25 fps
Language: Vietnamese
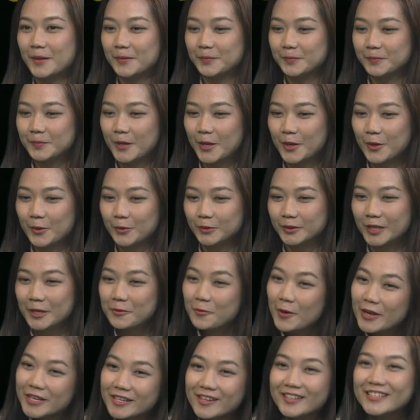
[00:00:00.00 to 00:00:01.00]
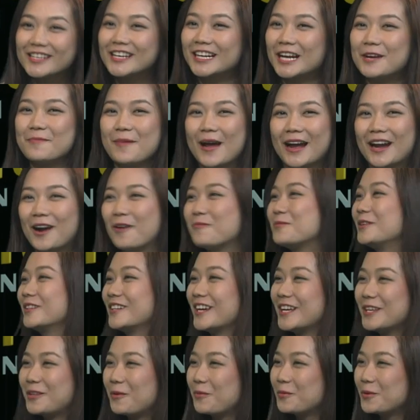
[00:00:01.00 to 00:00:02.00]
điều tiên quyết nhất là các bạn không được
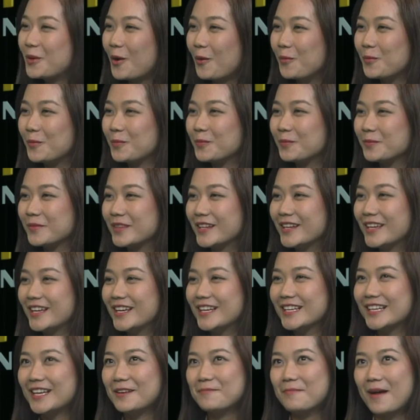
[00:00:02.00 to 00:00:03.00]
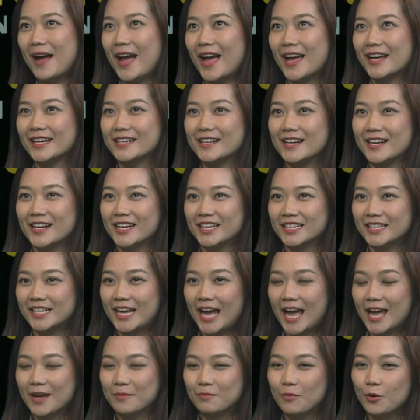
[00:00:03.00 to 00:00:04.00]
ghi chung chung ừ. các bạn
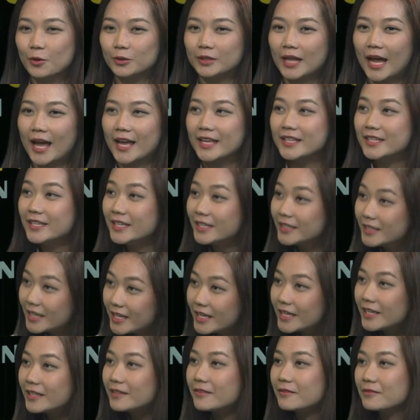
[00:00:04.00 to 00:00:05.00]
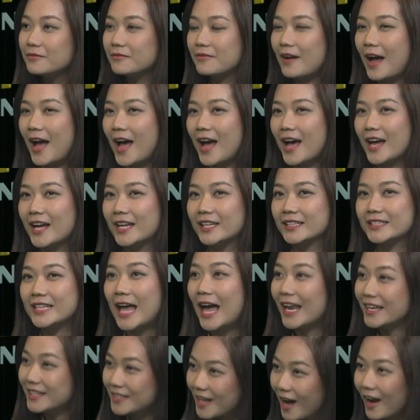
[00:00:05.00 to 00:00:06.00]
càng mô tả chi tiết và
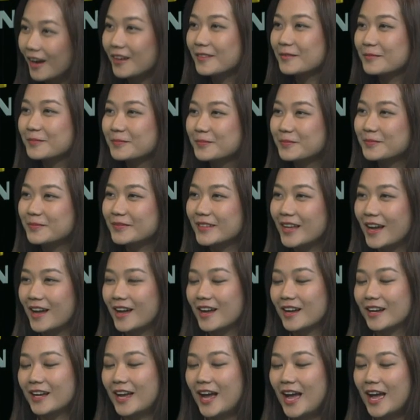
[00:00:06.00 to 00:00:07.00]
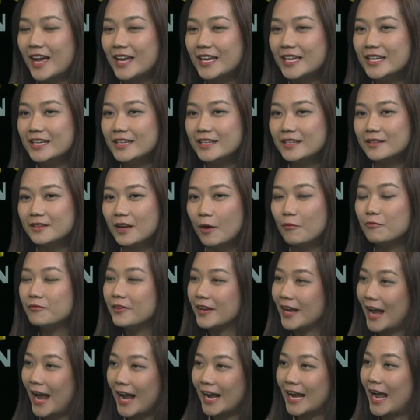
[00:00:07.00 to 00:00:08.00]
thành thật cái công
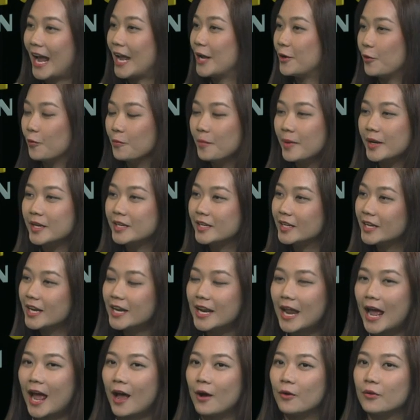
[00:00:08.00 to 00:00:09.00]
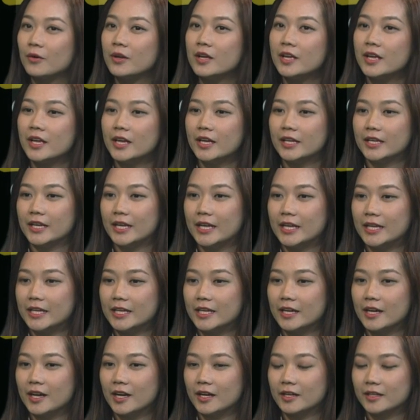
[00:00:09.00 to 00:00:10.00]
việc hàng ngày của mình như thế nào
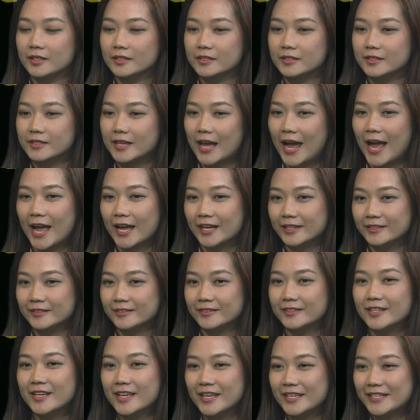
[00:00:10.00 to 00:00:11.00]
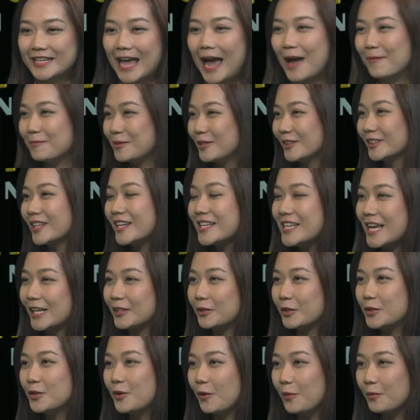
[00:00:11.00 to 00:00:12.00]
thì ờ, càng chạm được tới nhà
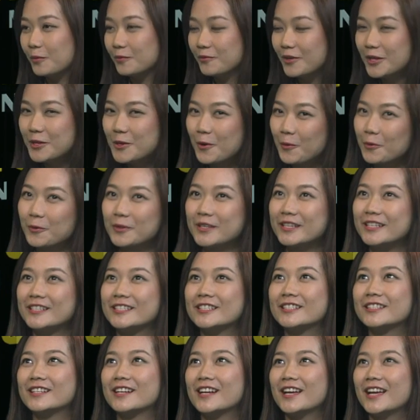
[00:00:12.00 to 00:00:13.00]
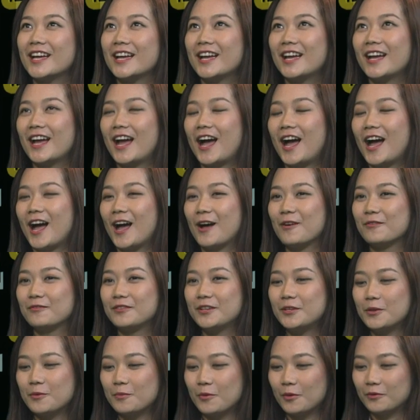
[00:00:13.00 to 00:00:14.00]
tuyển dụng ví dụ như à,
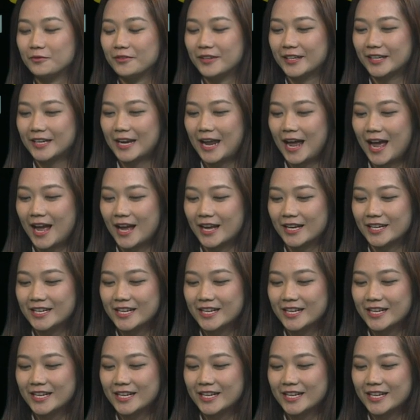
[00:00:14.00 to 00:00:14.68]
ví dụ một việc là